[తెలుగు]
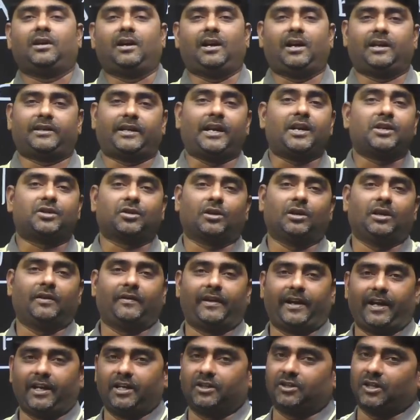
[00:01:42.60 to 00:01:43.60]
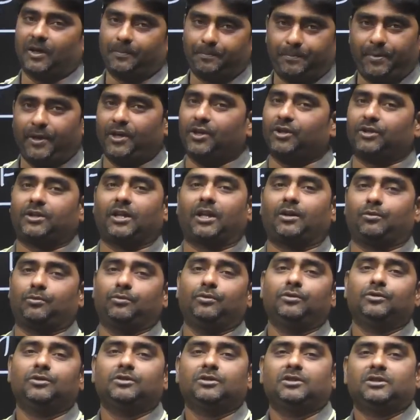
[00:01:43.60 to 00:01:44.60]
ఆ టెన్షన్లో ఎవరైనా తప్పేస్తారు
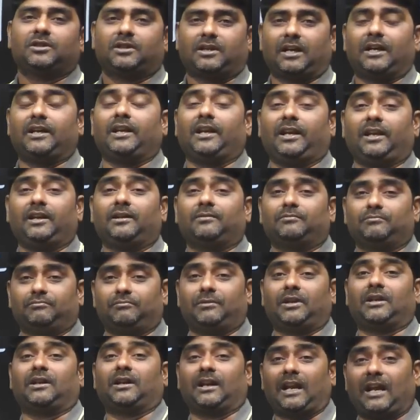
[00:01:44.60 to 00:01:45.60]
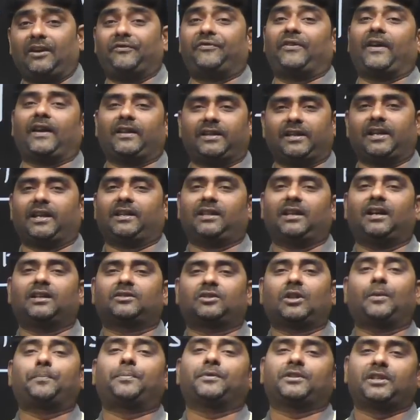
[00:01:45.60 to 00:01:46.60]
కానీ మన లైఫే అది కదా
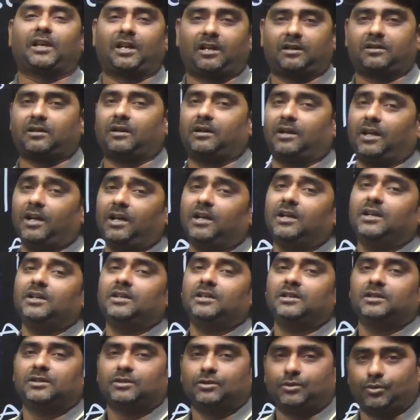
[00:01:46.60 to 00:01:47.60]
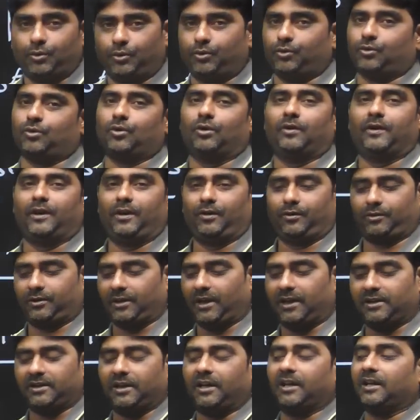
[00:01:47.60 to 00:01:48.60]
తప్పు జరగకుండా చూసుకోవాలి
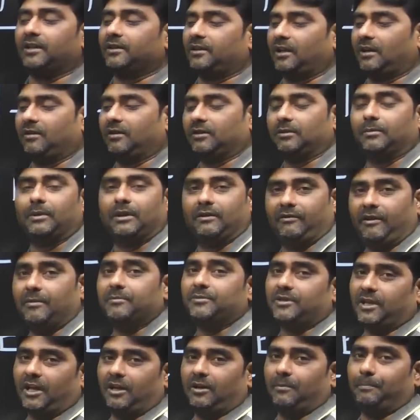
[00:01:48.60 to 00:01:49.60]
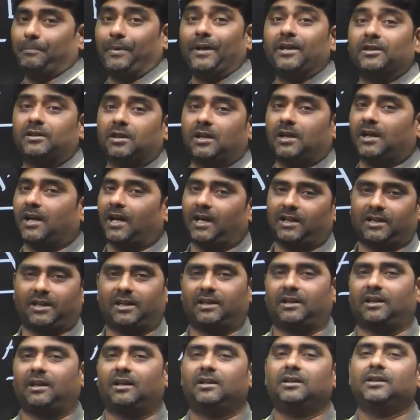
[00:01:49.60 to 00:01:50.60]
ఒకసారి జరిగిన తర్వాత మనం ఏం చేయలేం పెన్సిల్ కాదు
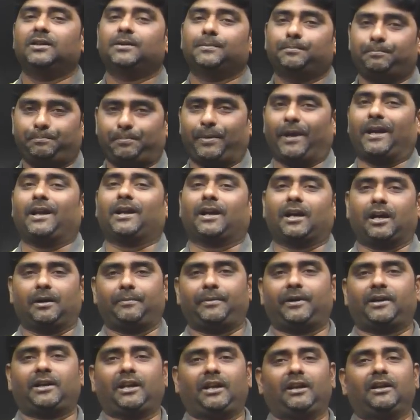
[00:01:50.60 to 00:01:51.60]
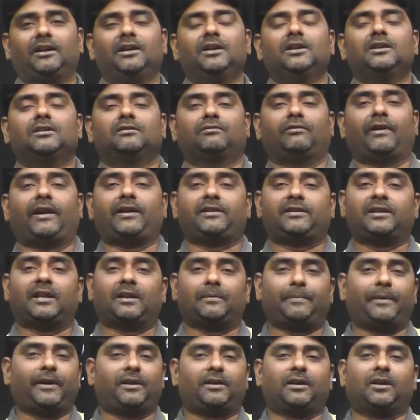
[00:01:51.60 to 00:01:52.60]
కదా పెన్ కాబట్టి
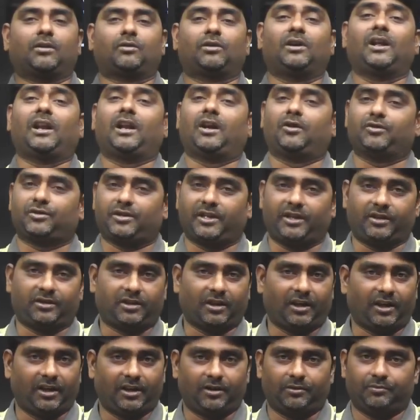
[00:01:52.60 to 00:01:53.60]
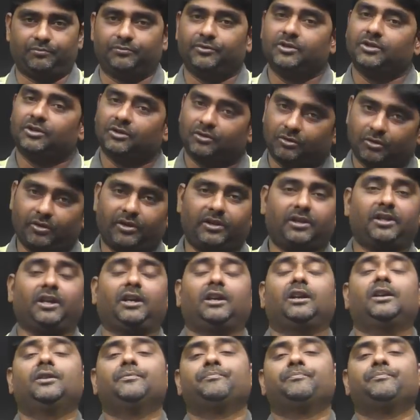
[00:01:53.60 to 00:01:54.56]
వైట్నర్ పెట్టినా కూడా అలా చేస్తలేదు సో ఇది